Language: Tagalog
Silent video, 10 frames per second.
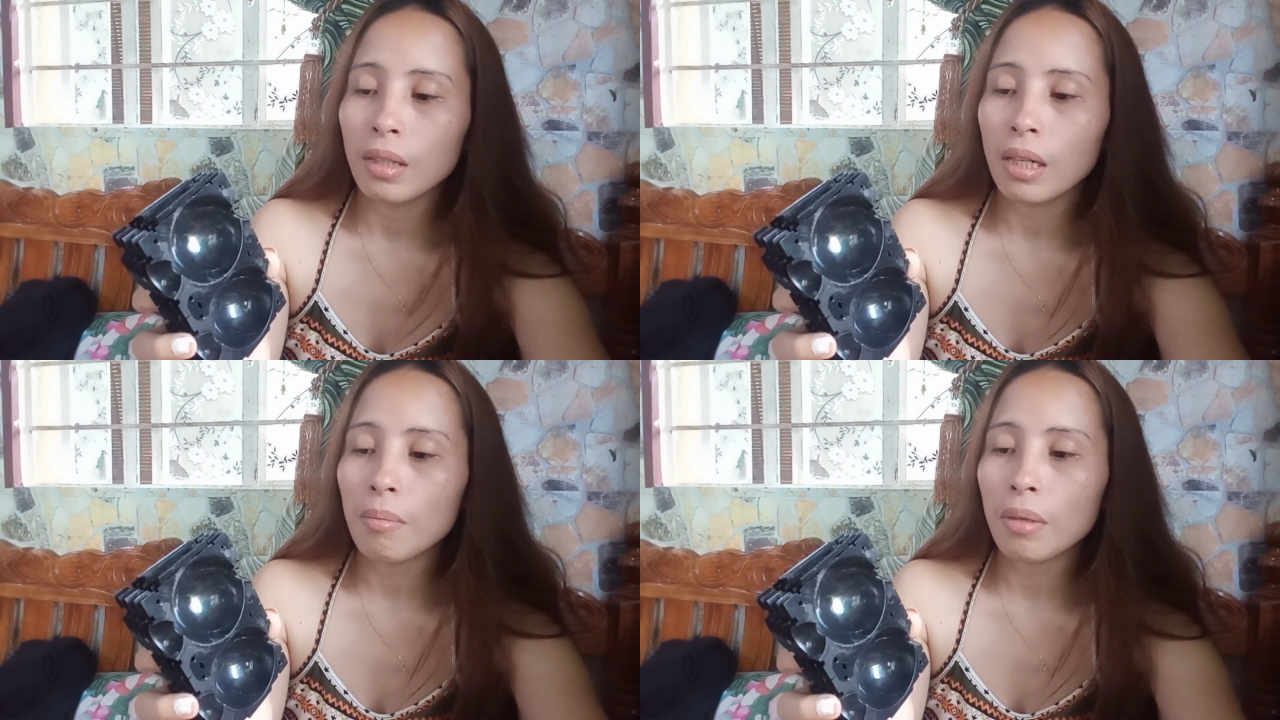
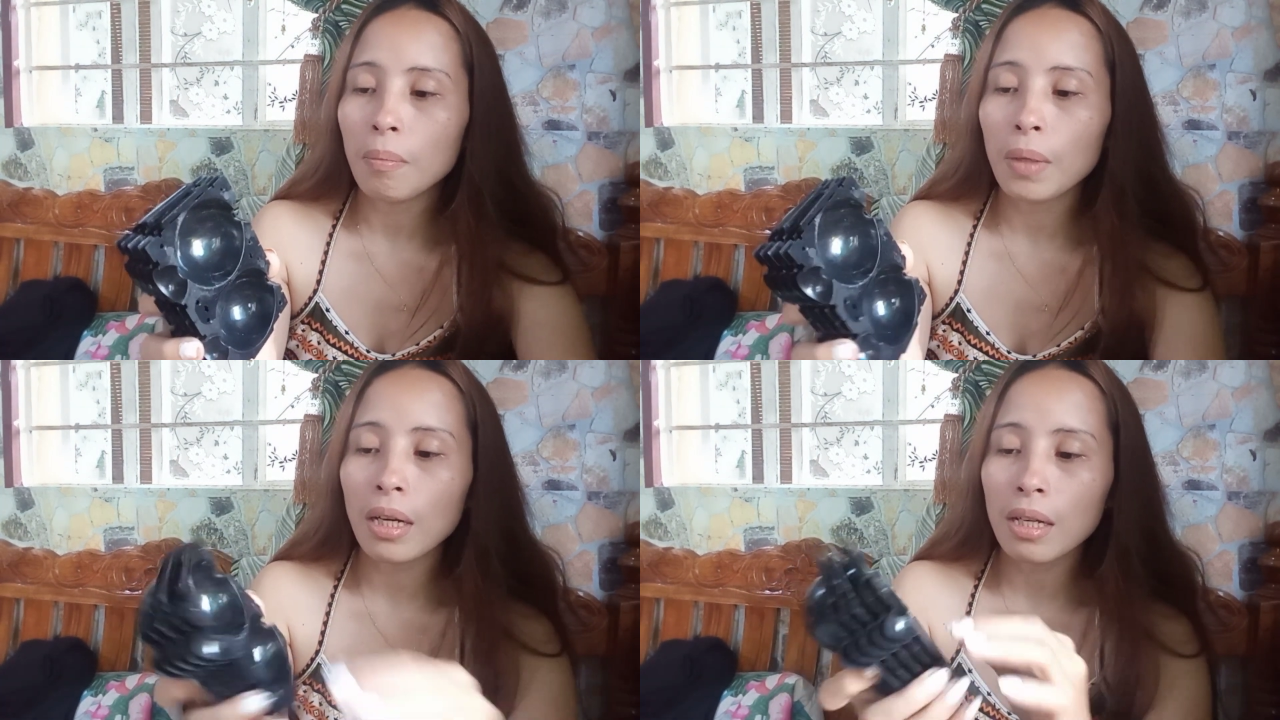limang
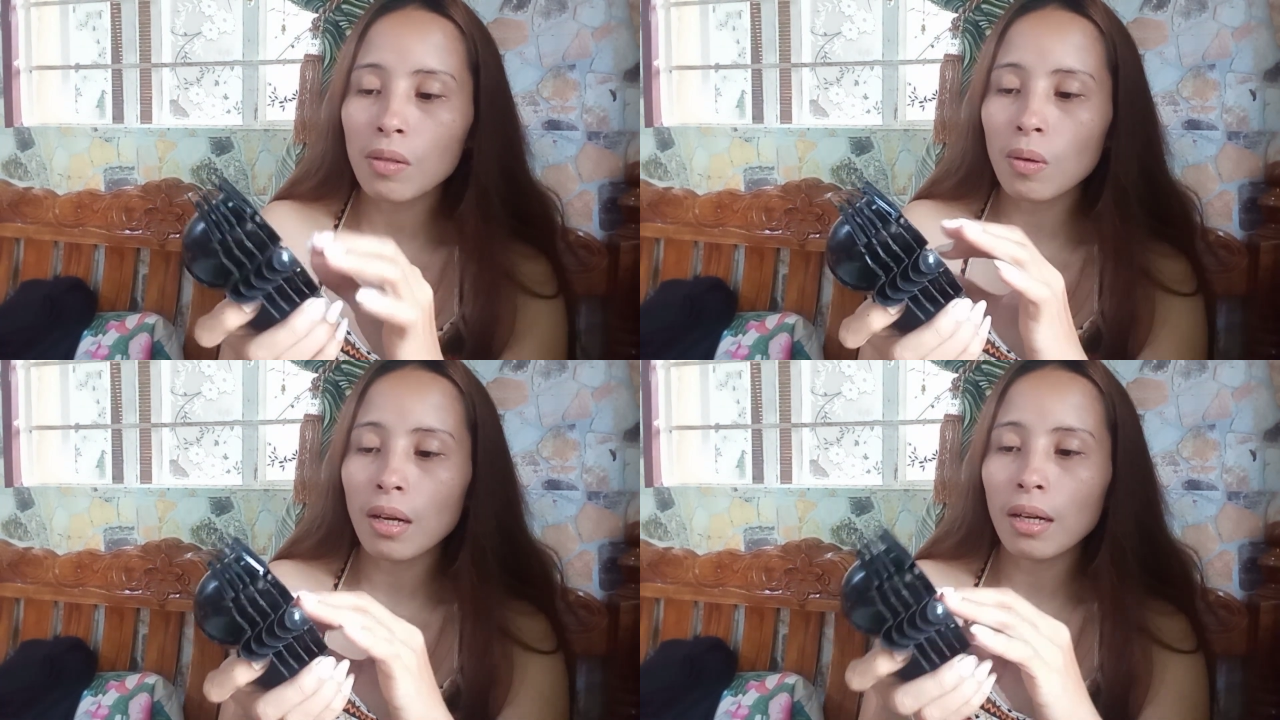
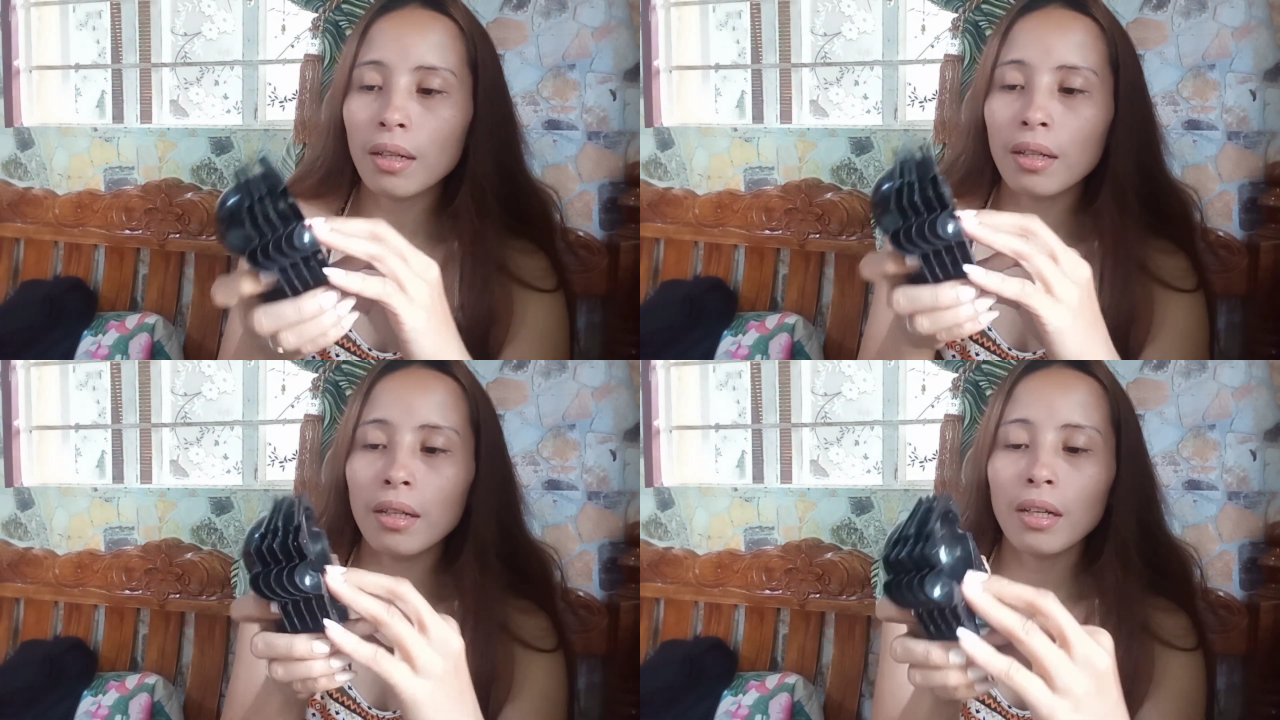peraso lang.
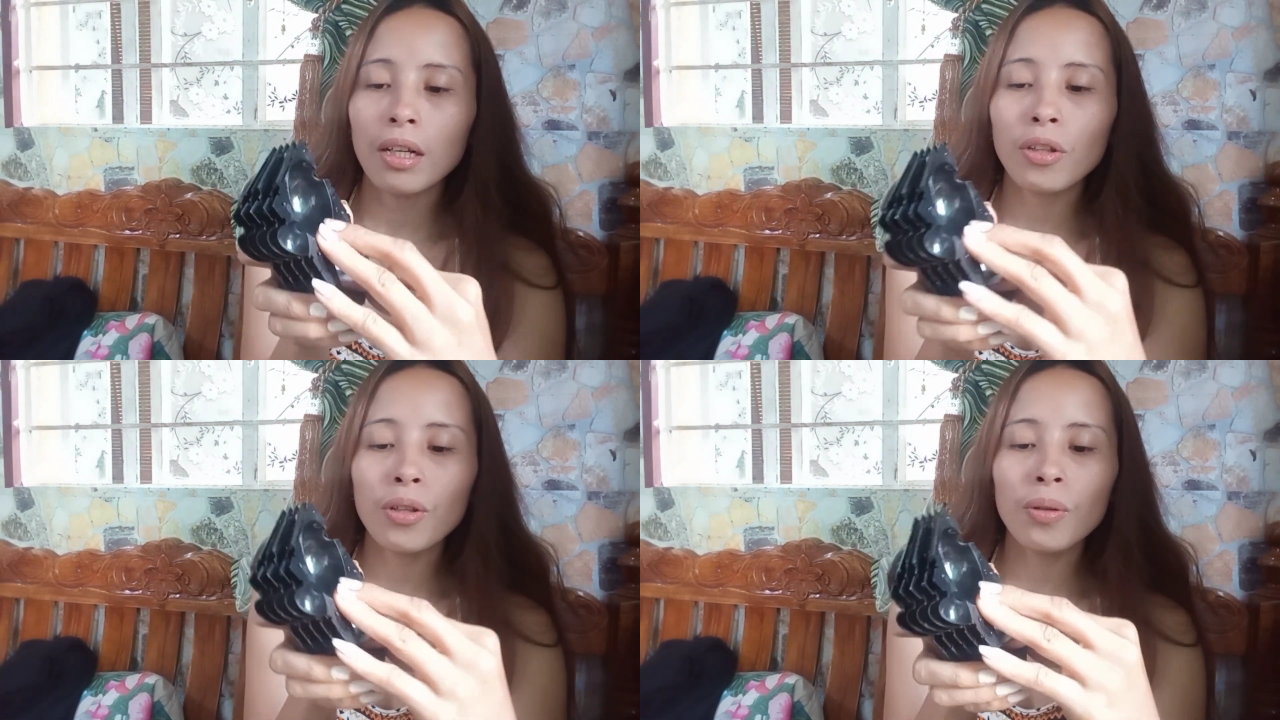
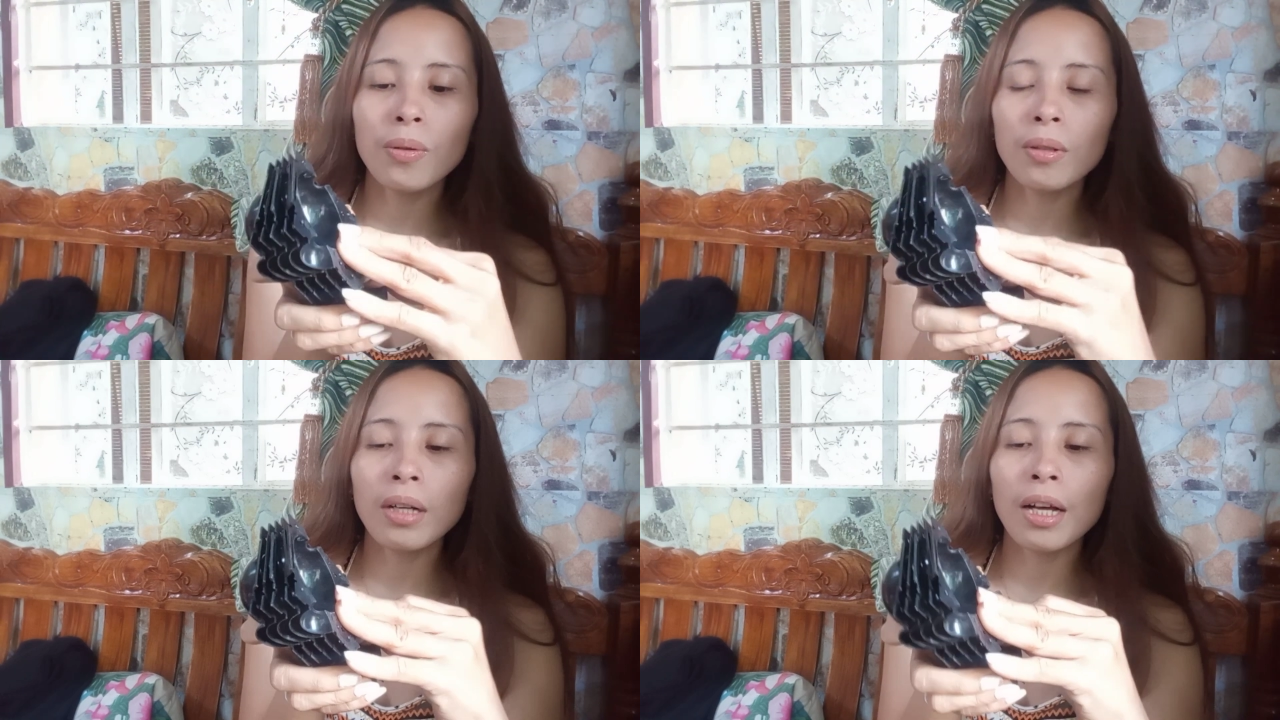Ito
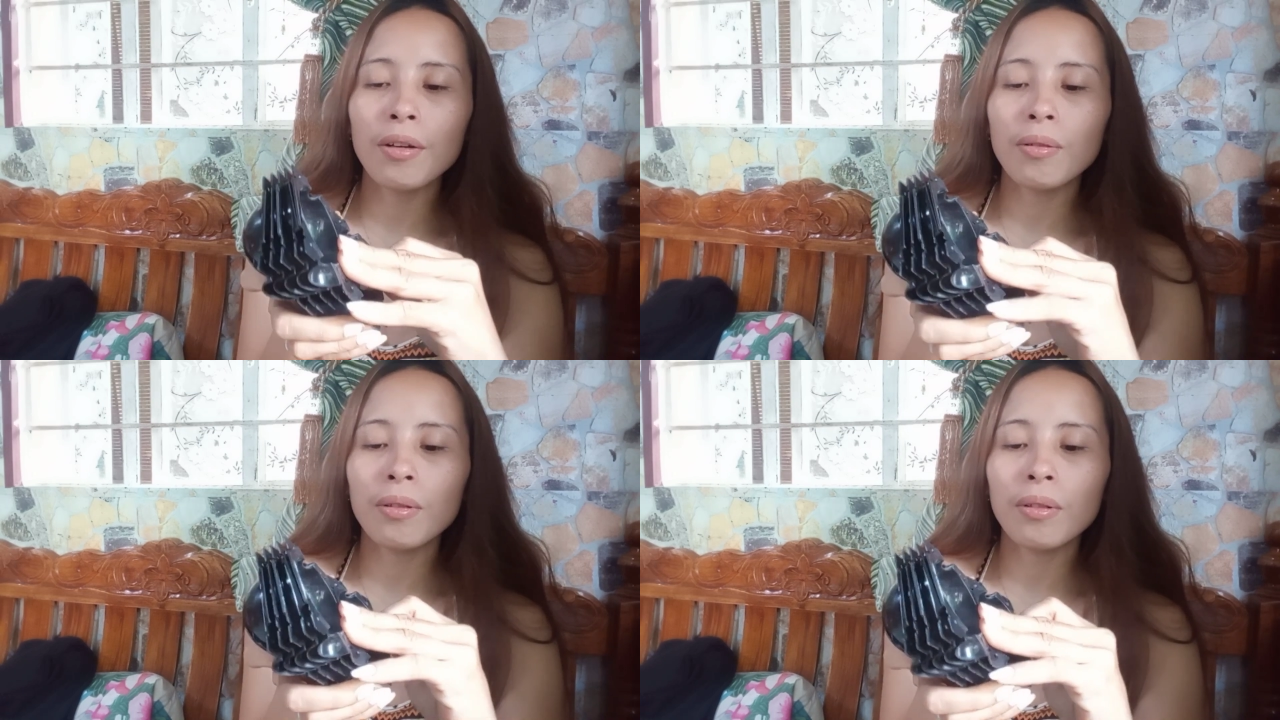yung
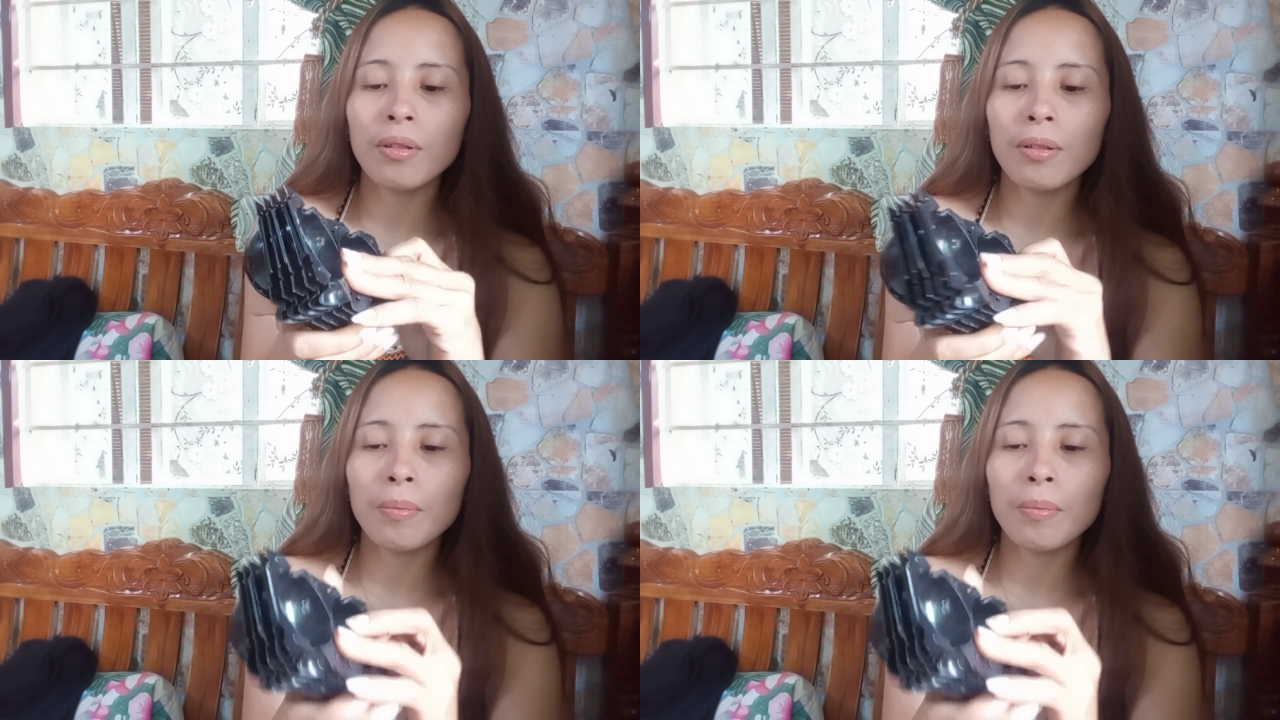ano,